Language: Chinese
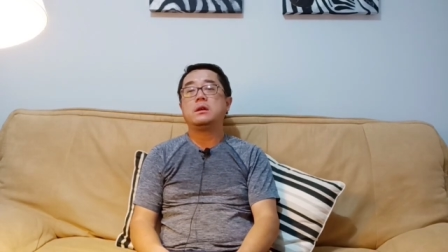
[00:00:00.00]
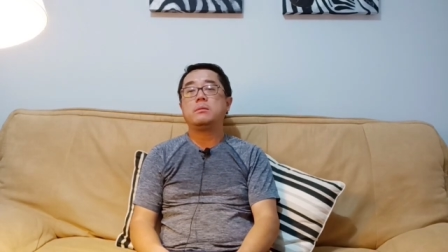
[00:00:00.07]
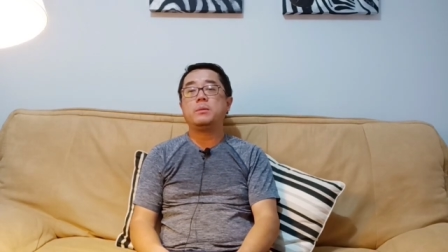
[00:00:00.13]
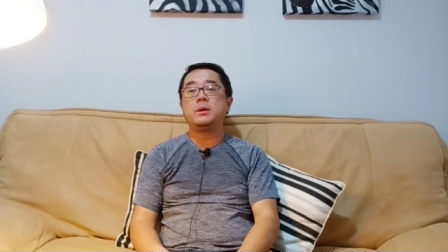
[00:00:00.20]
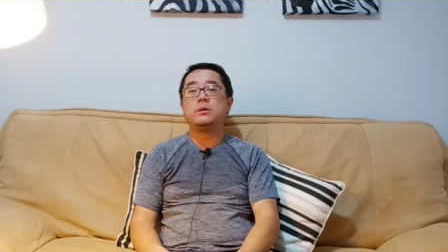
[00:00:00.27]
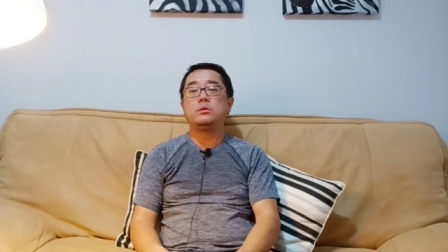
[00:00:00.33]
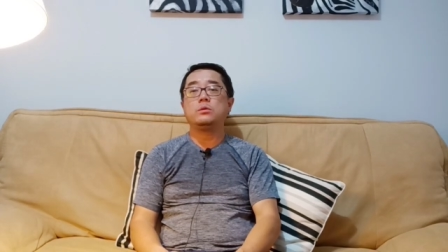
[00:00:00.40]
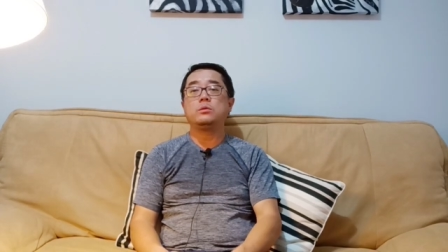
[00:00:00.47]

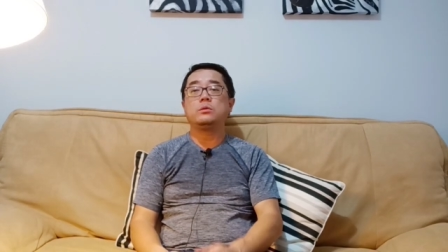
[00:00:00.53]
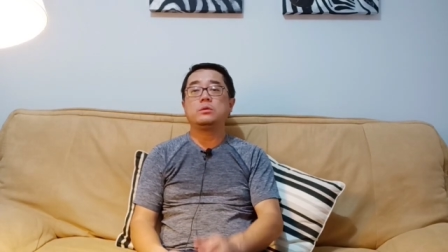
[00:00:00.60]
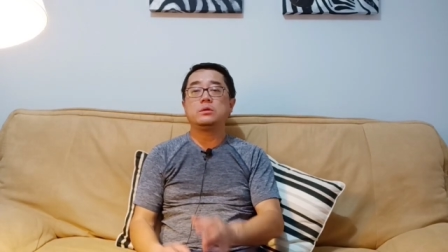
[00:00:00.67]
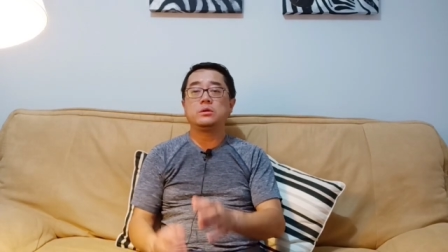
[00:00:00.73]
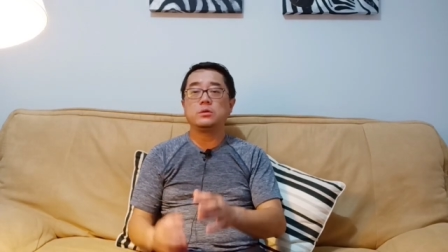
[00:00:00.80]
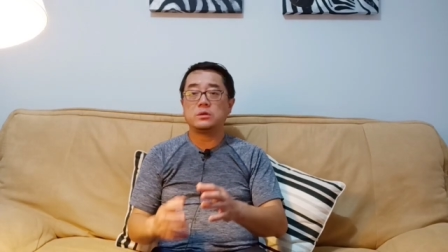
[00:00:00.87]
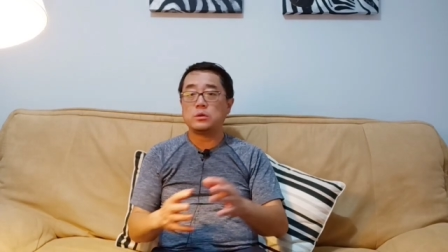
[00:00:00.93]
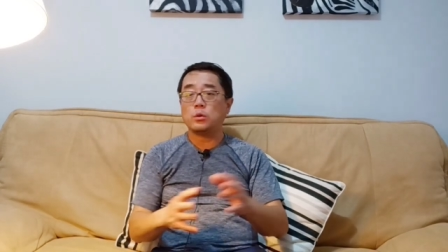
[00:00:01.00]
病毒，
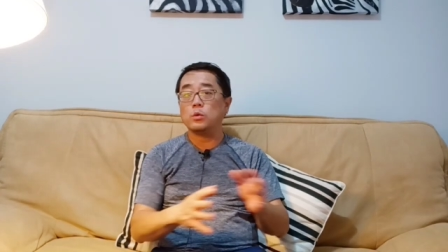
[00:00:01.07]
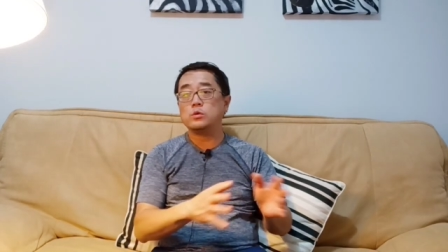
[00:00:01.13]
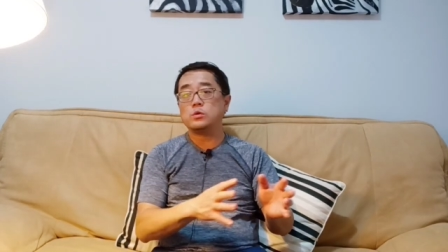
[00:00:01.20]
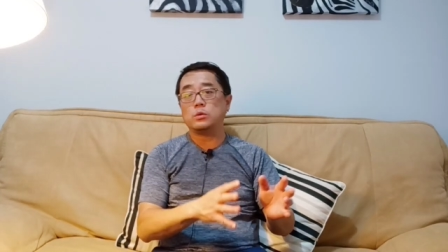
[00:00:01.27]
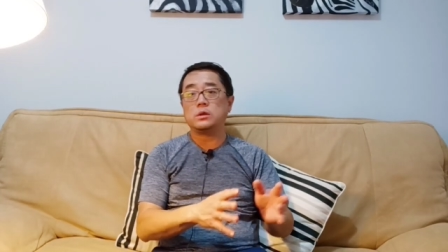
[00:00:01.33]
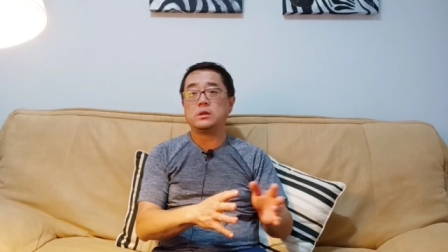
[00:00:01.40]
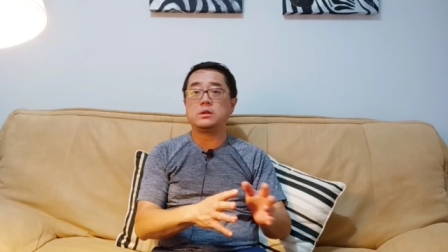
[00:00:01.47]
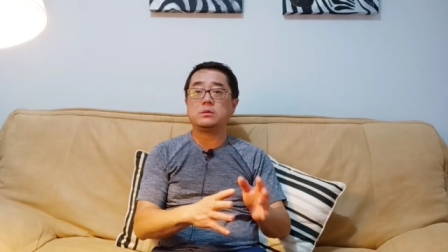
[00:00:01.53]
就同
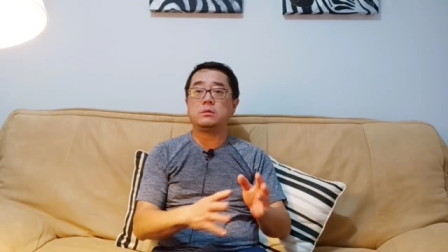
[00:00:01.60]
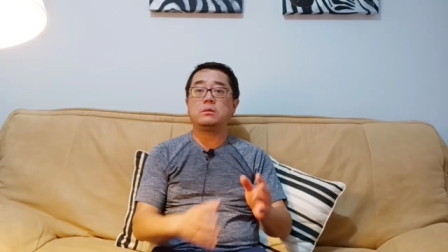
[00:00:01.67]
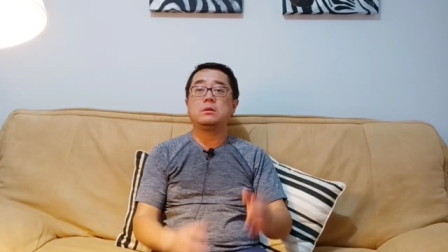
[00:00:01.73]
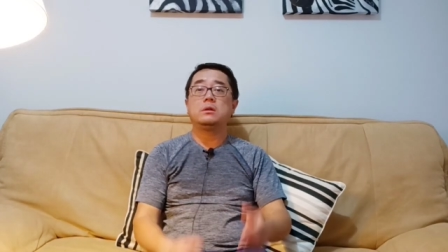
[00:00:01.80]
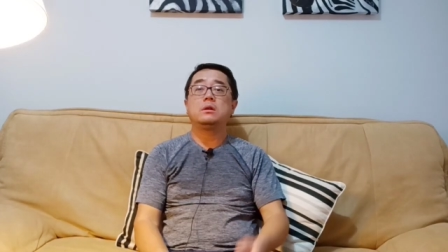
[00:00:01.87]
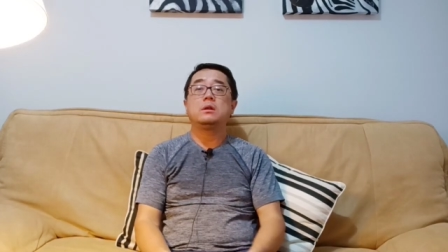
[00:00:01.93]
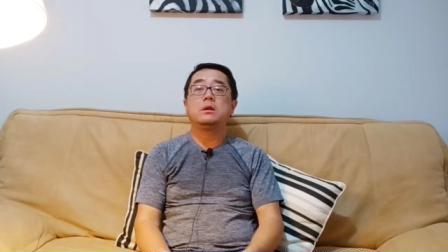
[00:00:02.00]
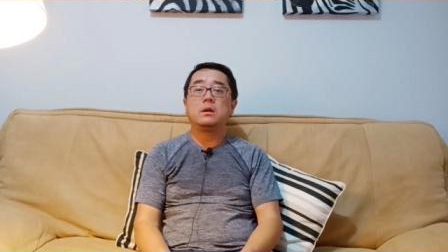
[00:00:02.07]
种的这种，
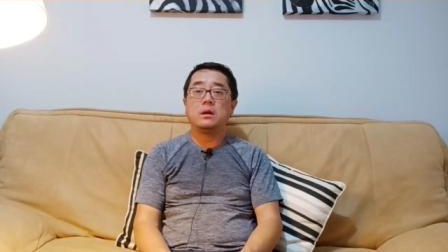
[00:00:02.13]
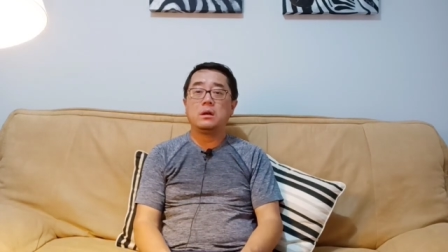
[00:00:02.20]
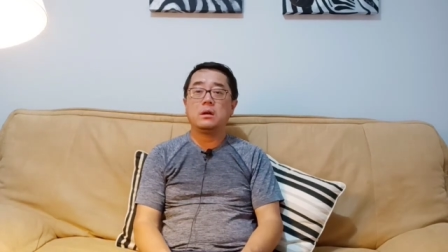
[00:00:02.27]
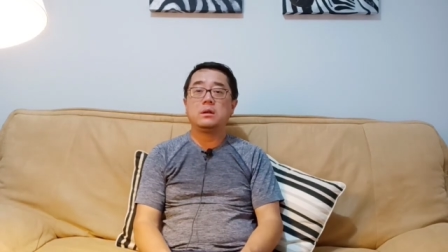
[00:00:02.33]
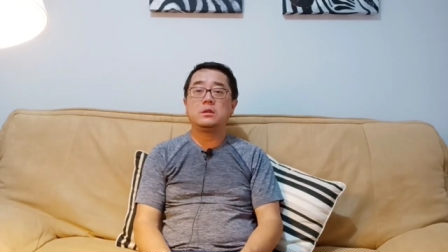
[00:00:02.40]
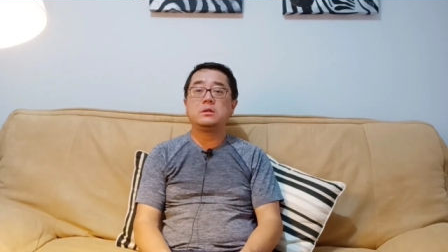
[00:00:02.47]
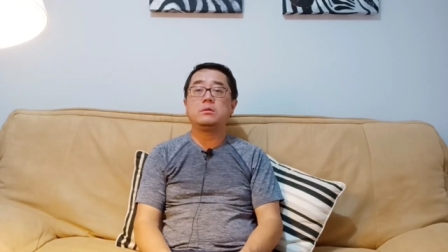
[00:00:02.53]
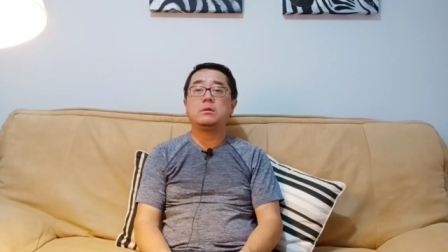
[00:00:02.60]
呃，
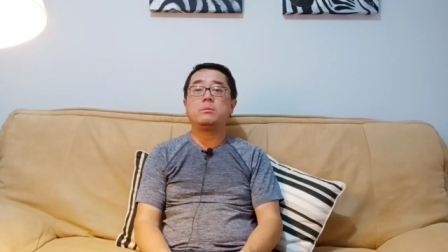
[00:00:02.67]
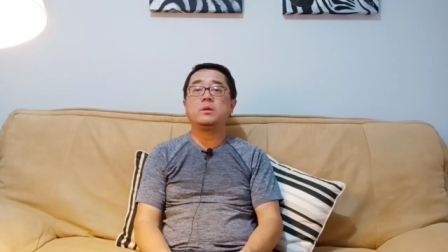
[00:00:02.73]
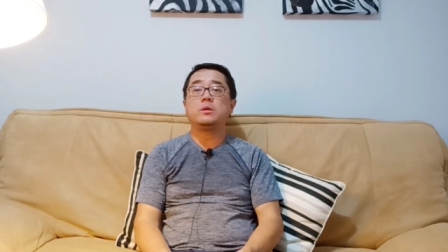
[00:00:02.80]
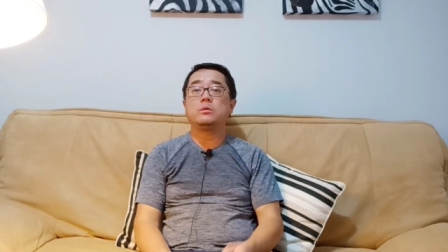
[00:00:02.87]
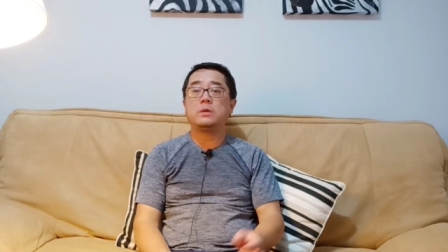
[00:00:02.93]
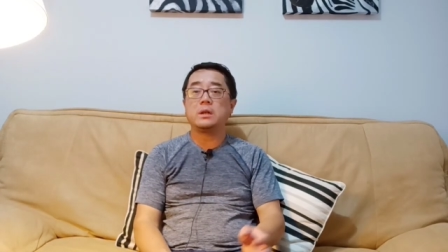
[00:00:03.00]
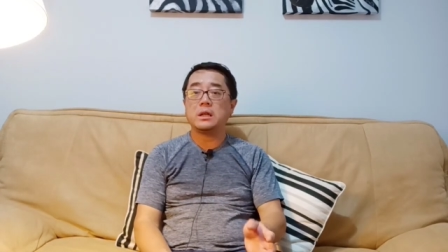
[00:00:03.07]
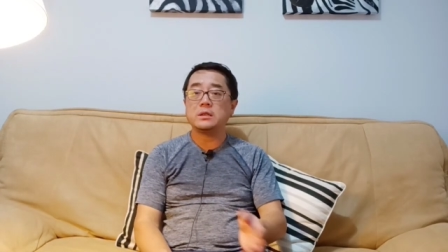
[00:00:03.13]
新冠病
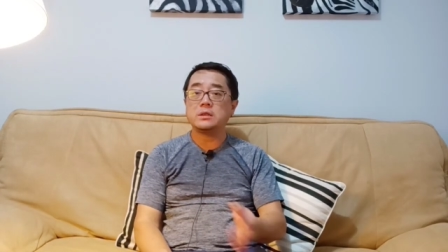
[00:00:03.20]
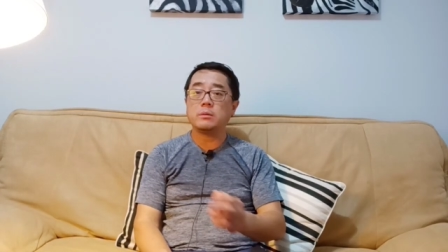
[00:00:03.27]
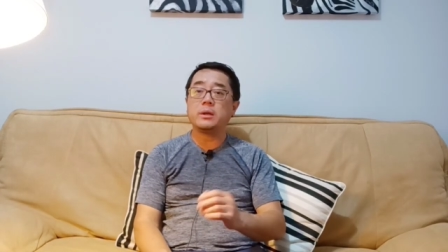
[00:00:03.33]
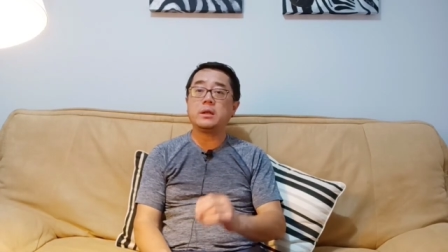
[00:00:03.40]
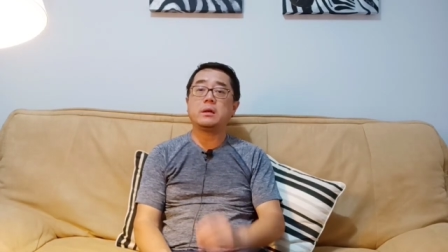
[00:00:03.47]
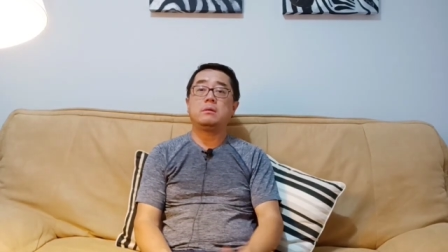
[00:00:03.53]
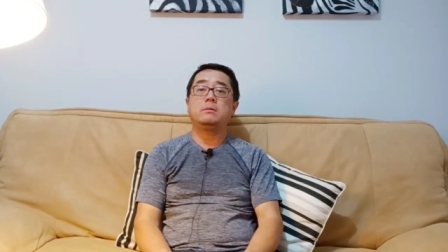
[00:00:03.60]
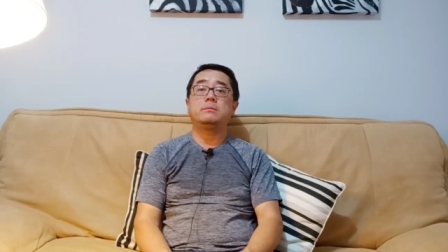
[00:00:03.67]
毒给它消灭掉。